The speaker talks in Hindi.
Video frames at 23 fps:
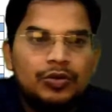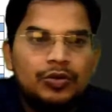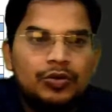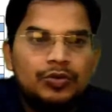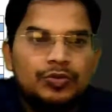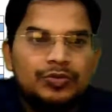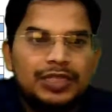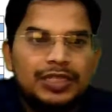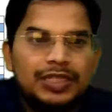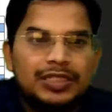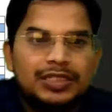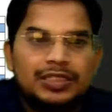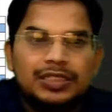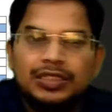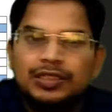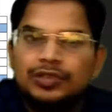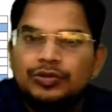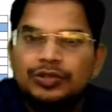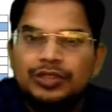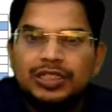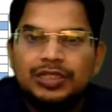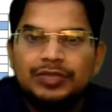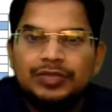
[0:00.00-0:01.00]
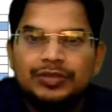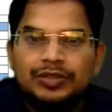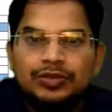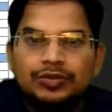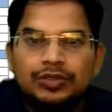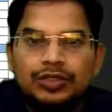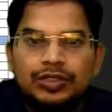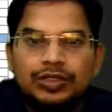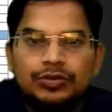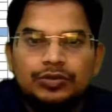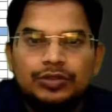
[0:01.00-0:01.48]
होम साइंस से ट्वेंटी मे
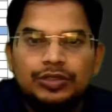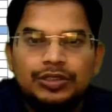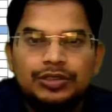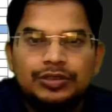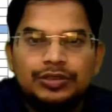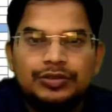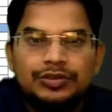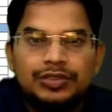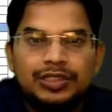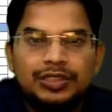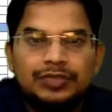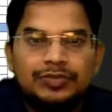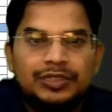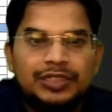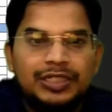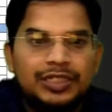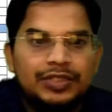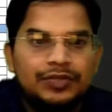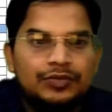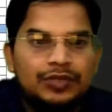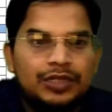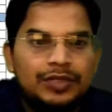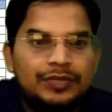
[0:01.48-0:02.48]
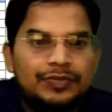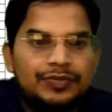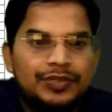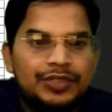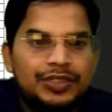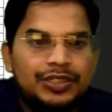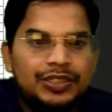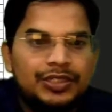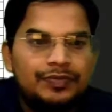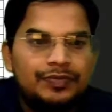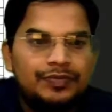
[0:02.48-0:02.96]
को है कोई चेंजमेंट नहीं हुआ है
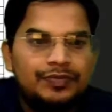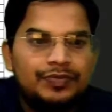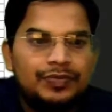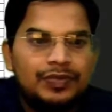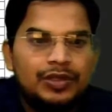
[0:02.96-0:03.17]
ठीक है